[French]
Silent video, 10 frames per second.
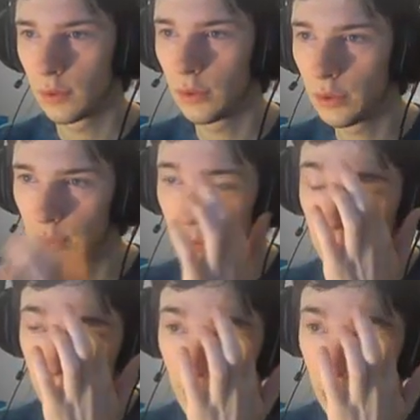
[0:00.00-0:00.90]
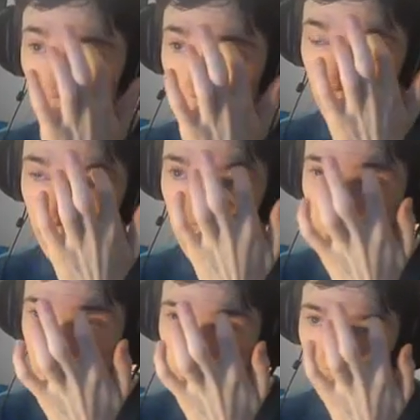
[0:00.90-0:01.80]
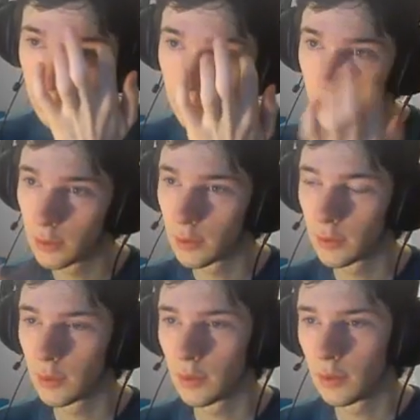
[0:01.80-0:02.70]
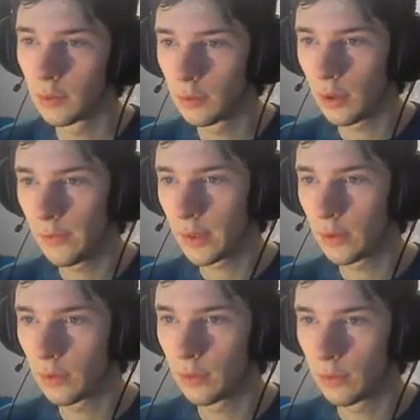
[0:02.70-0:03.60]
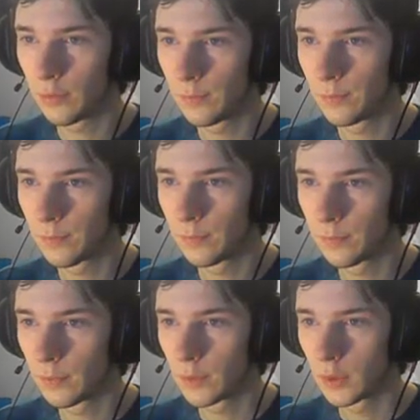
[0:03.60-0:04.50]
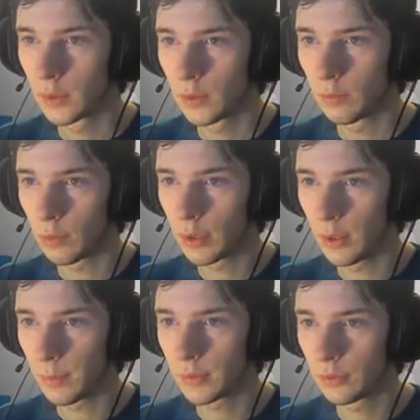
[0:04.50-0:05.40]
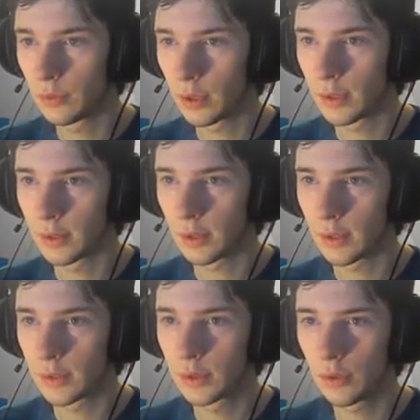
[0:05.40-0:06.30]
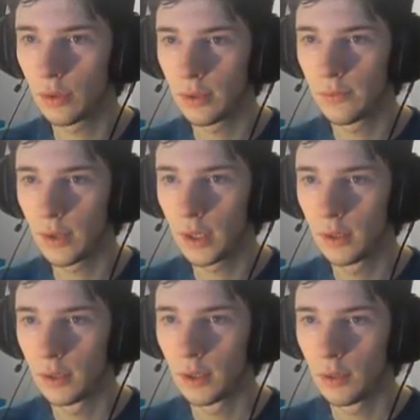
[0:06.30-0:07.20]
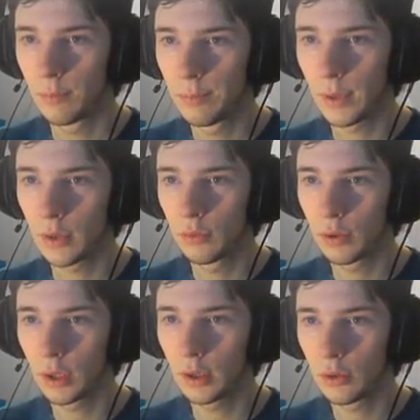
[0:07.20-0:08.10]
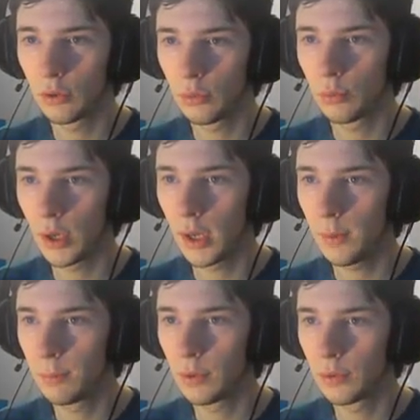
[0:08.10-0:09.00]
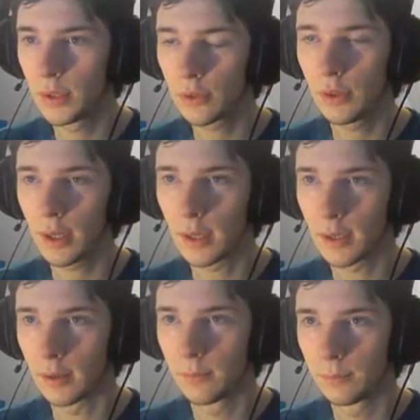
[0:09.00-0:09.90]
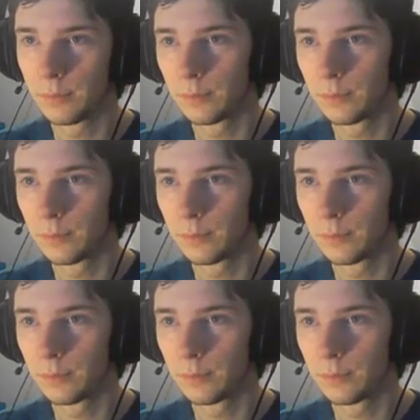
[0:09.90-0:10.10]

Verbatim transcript: Il a une qui s'appelle Gwen. Euh, avec... Euh, bon, il n'y a personne de très intéressant. Il va parcourir le web, euh, discuter avec quelqu'un.